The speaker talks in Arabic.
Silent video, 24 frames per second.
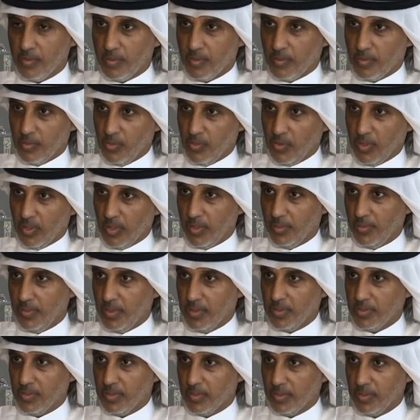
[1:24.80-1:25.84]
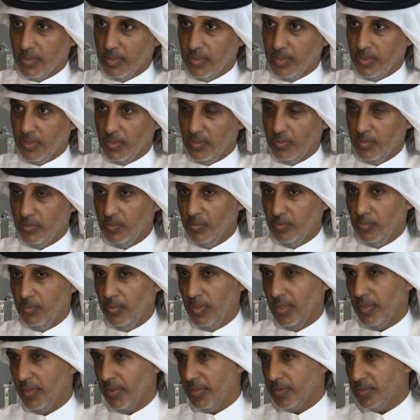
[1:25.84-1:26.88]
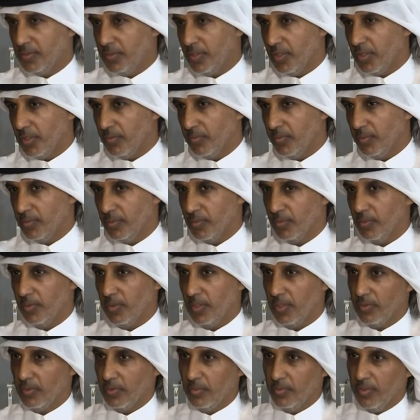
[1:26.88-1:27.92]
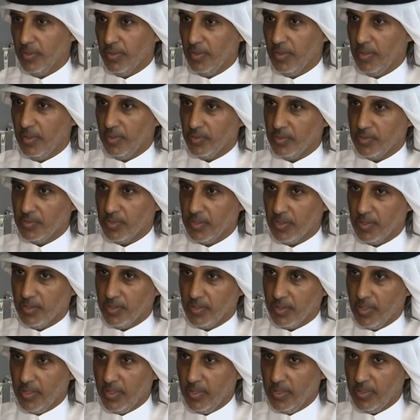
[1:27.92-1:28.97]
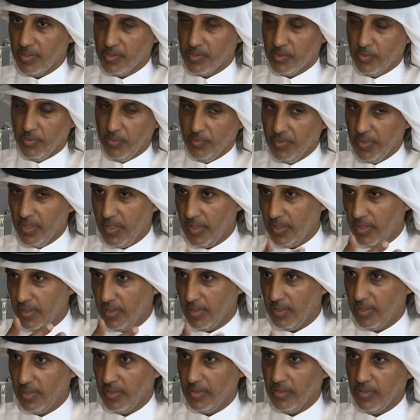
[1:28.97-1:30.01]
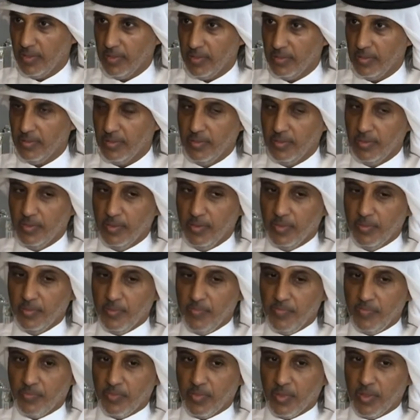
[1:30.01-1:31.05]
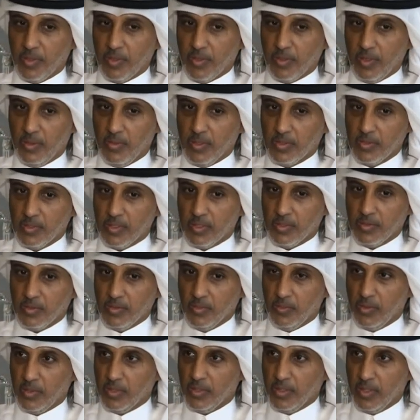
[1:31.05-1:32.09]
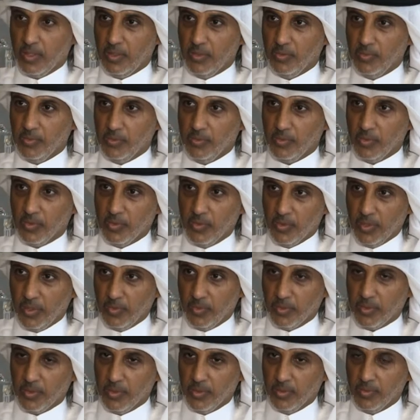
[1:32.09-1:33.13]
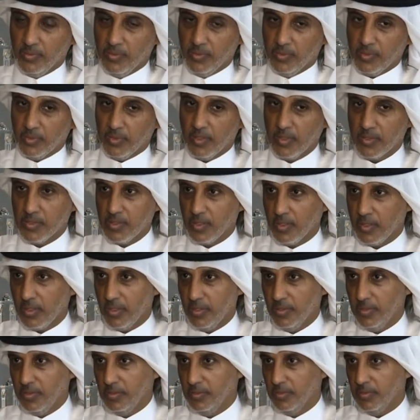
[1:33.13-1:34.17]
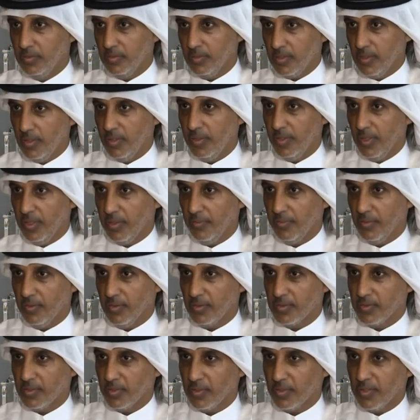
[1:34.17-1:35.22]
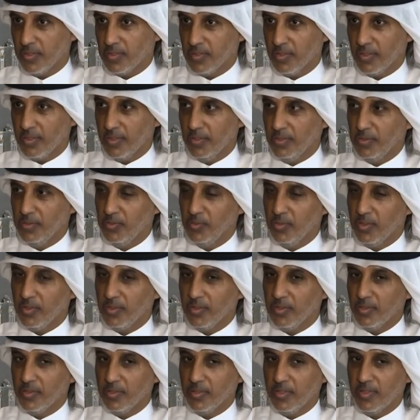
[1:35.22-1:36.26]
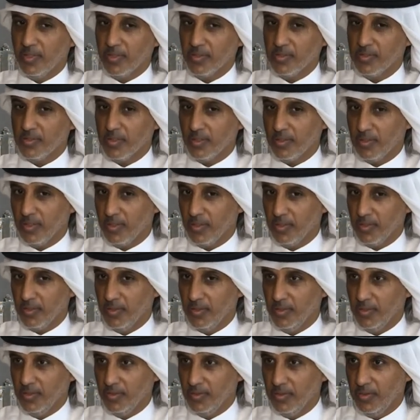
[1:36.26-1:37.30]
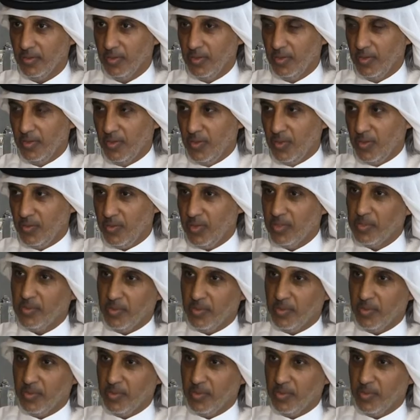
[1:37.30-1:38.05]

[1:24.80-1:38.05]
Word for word: دول غرب آسيا كلها وبعضها تشارك في البطولات وبعضها لا تشارك على حسب وفي لها نظام أساسي مختلف ورؤية مختلفة كأس الخليج كلنا عارفين قصة كأس الخليج وأعتقد أنها قصة تاريخية يجب